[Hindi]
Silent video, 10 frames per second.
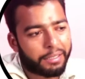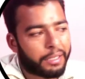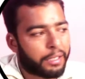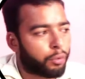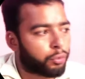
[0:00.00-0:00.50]

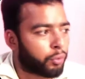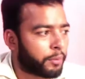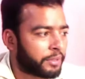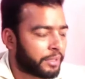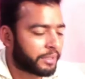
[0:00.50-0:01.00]
करेंगे
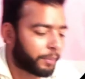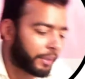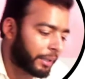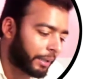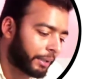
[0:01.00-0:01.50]
उसको ये
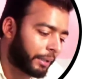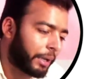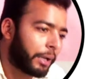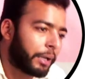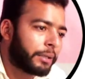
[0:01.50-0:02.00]
सिपलेट कर देगा
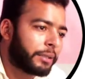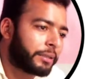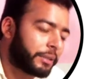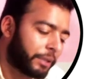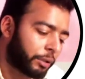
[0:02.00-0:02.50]

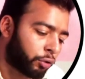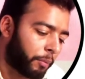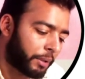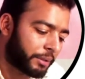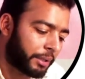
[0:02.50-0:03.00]
इसके साथ
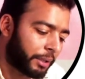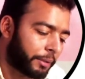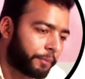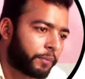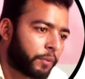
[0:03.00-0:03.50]
कॉमा के
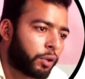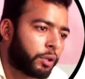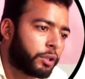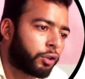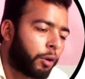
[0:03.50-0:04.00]

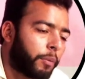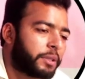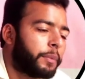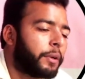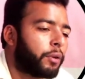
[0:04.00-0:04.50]
साथ ये कॉमा
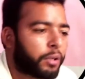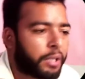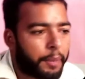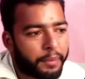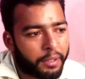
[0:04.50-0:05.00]
सिपलेट होगी
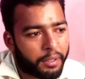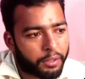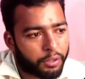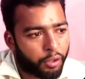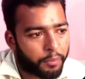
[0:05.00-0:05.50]
अब
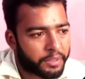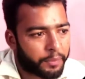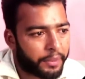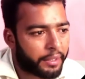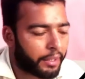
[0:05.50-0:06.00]
कॉमा
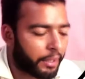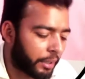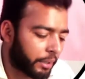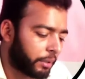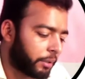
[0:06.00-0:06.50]
सिपलेट
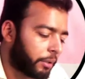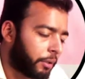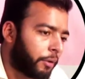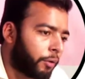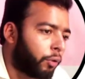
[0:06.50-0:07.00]
एक
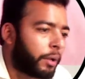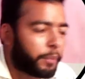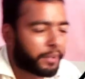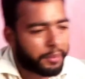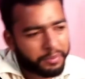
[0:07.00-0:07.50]
होगी
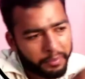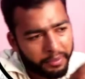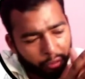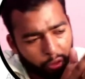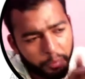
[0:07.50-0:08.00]
मतलब इसमें
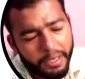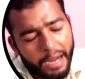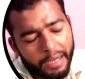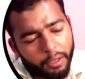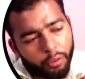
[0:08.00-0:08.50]
जो भी
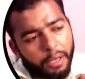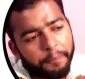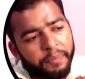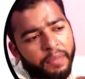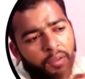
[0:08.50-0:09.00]
डाटा होगा
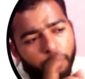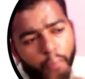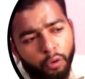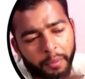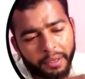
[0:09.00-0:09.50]
वो
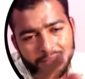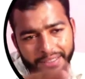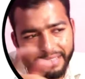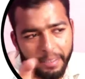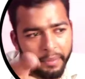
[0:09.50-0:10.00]
कॉमा के साथ
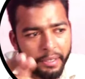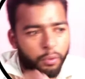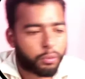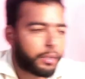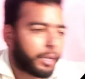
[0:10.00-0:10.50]
सेपरेट
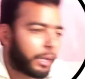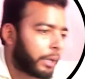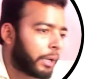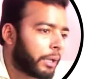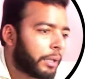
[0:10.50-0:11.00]
होता
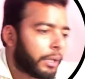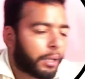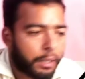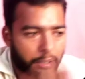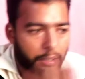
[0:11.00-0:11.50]

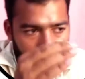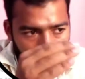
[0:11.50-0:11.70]
जाएगा